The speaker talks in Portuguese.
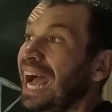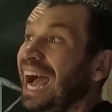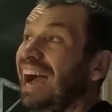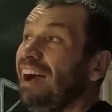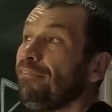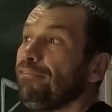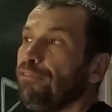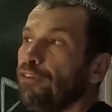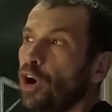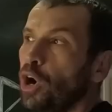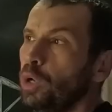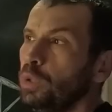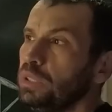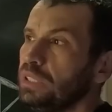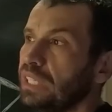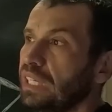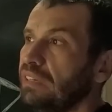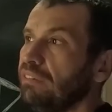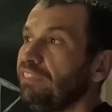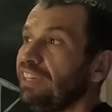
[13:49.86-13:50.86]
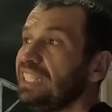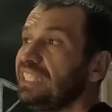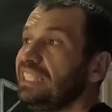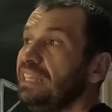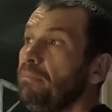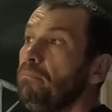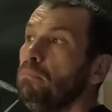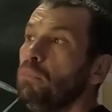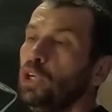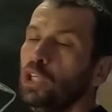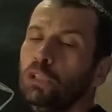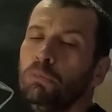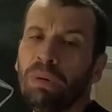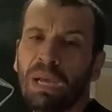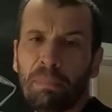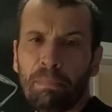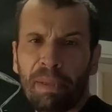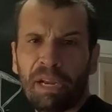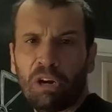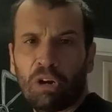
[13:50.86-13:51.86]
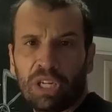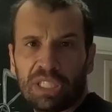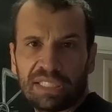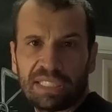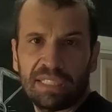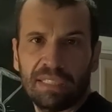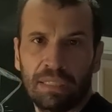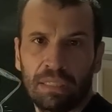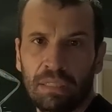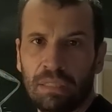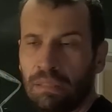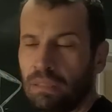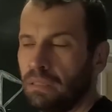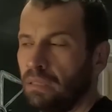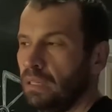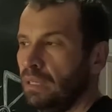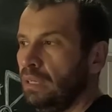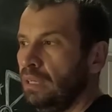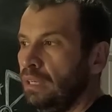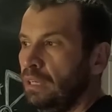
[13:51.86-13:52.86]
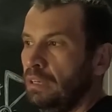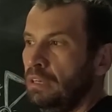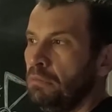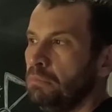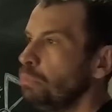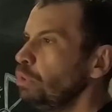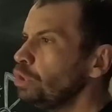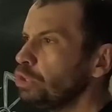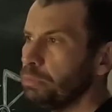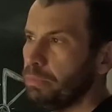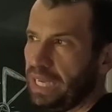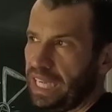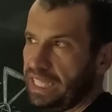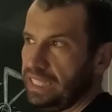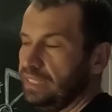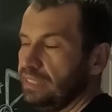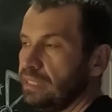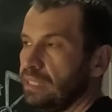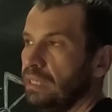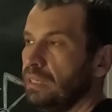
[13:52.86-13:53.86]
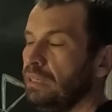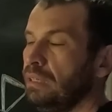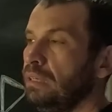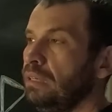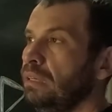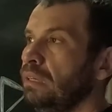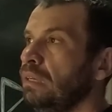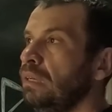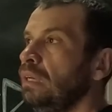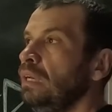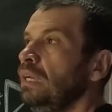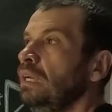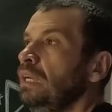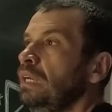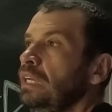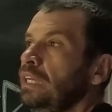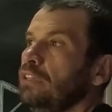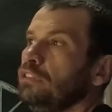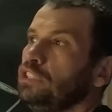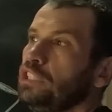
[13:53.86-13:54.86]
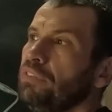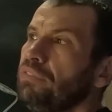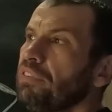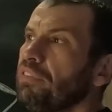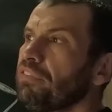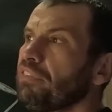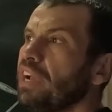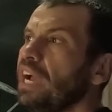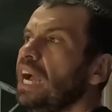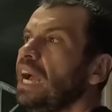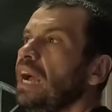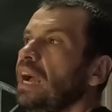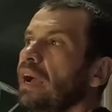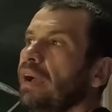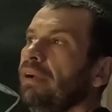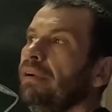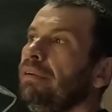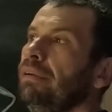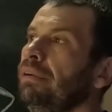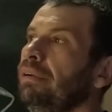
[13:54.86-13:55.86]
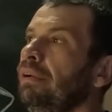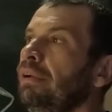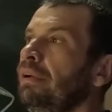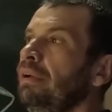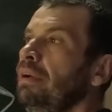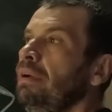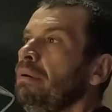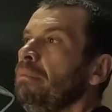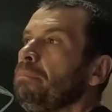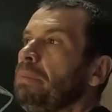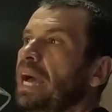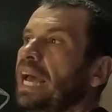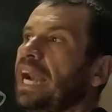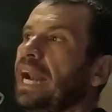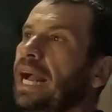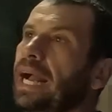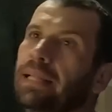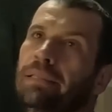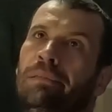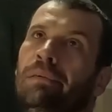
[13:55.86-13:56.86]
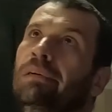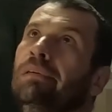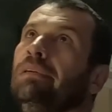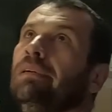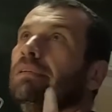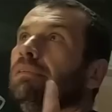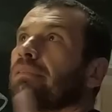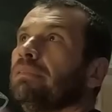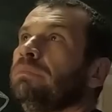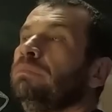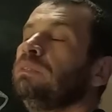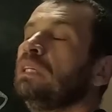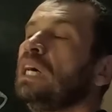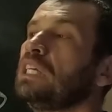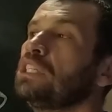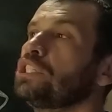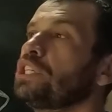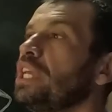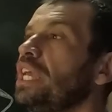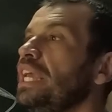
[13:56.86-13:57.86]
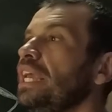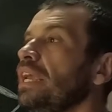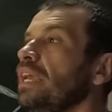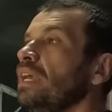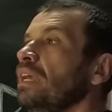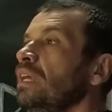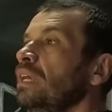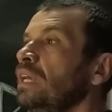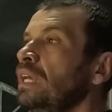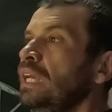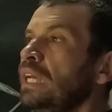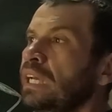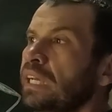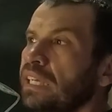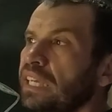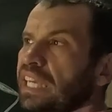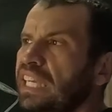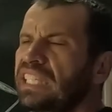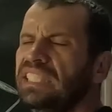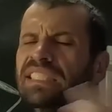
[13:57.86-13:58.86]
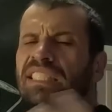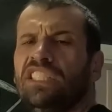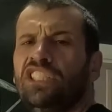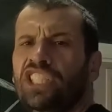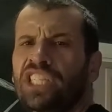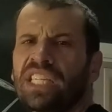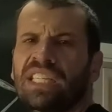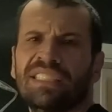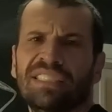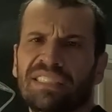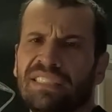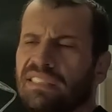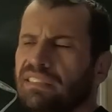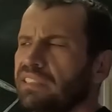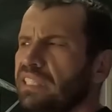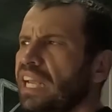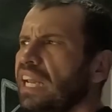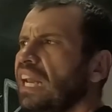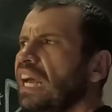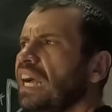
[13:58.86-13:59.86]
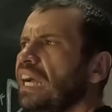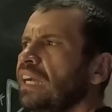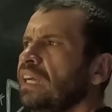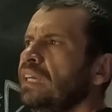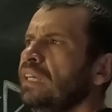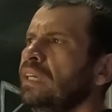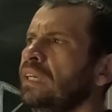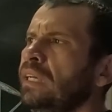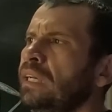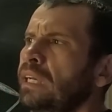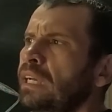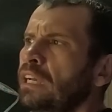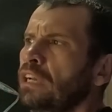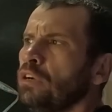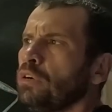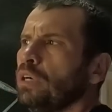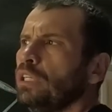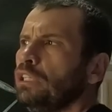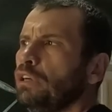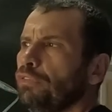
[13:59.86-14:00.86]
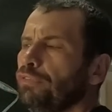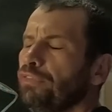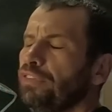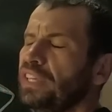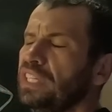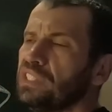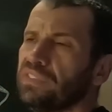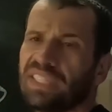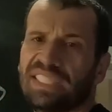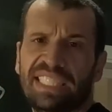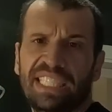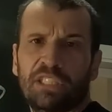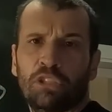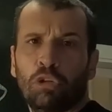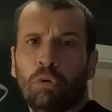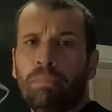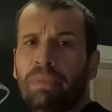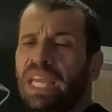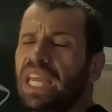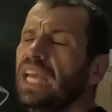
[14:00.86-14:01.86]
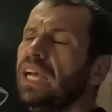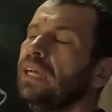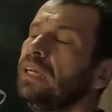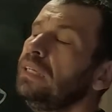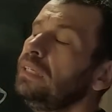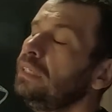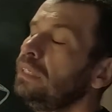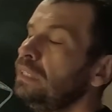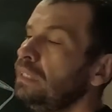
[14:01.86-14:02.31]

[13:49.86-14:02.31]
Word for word: a volta vai ser muito mais penosa. Muito mais. Eu tive que ficar parado, acho que 15 dias, sei lá. Quando eu fiz vasectomia,